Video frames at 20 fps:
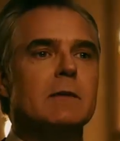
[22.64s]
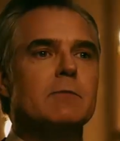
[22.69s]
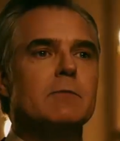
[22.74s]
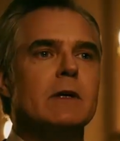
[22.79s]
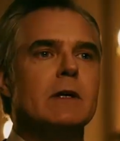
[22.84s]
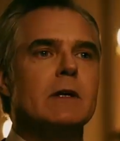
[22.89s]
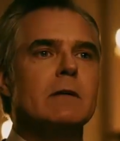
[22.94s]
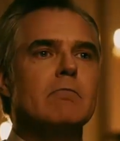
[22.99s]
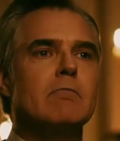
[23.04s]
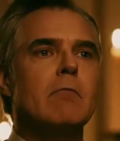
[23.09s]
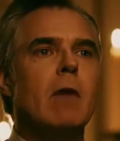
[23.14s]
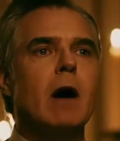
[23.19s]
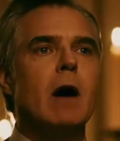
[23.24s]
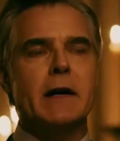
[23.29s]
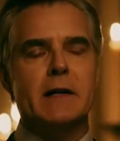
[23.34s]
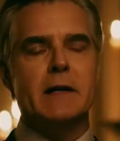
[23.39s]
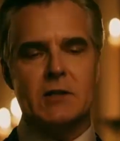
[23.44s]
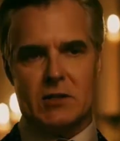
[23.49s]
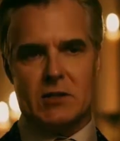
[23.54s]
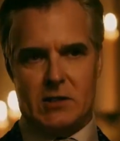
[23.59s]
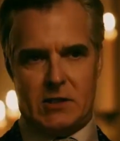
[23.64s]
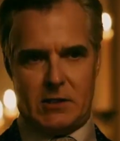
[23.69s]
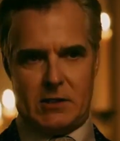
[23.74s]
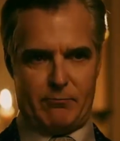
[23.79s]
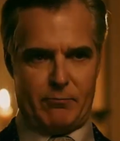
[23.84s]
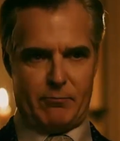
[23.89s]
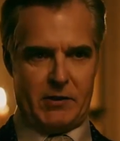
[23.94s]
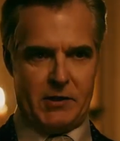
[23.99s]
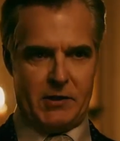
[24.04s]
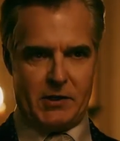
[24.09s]
abrió una
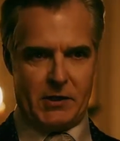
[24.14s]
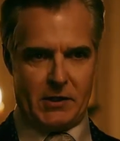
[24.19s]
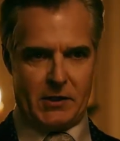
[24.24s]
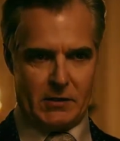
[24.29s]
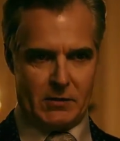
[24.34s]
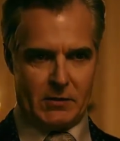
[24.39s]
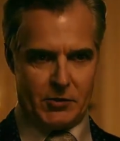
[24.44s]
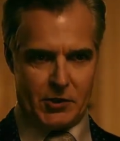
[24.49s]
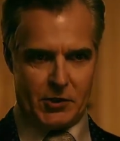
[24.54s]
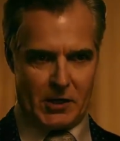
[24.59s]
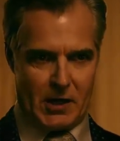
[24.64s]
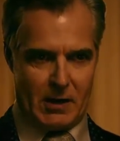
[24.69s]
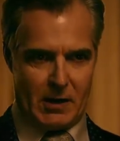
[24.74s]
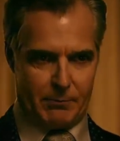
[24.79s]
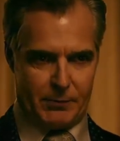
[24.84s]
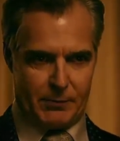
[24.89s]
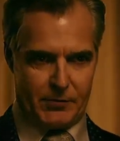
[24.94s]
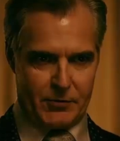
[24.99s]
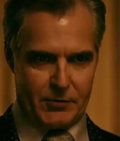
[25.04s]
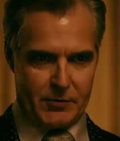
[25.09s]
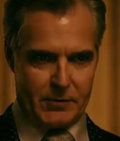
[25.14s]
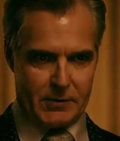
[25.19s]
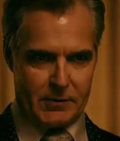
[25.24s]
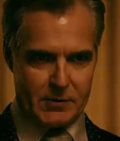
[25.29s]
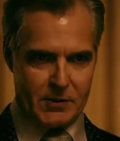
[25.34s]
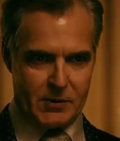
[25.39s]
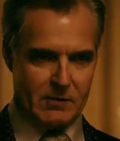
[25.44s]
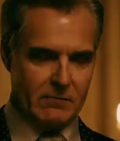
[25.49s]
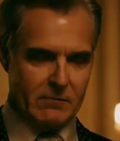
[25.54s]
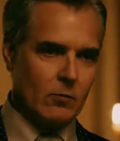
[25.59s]
modesta imprenta durante la
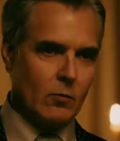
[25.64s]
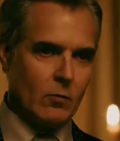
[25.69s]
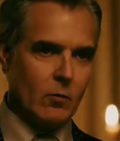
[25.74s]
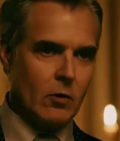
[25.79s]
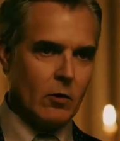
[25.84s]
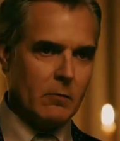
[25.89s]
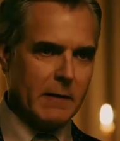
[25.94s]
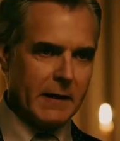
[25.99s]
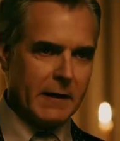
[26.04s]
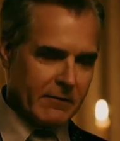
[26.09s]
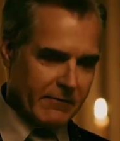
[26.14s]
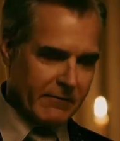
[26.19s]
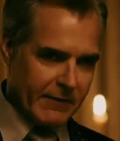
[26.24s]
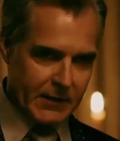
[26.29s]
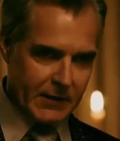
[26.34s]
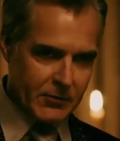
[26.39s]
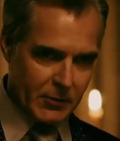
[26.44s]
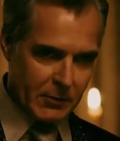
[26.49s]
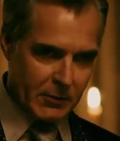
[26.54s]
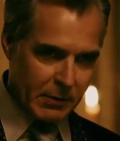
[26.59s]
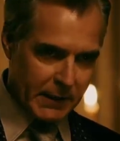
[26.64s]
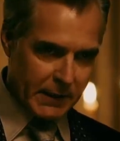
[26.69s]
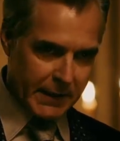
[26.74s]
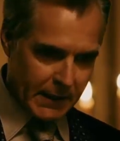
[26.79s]
Guerra Civil donde fabricaba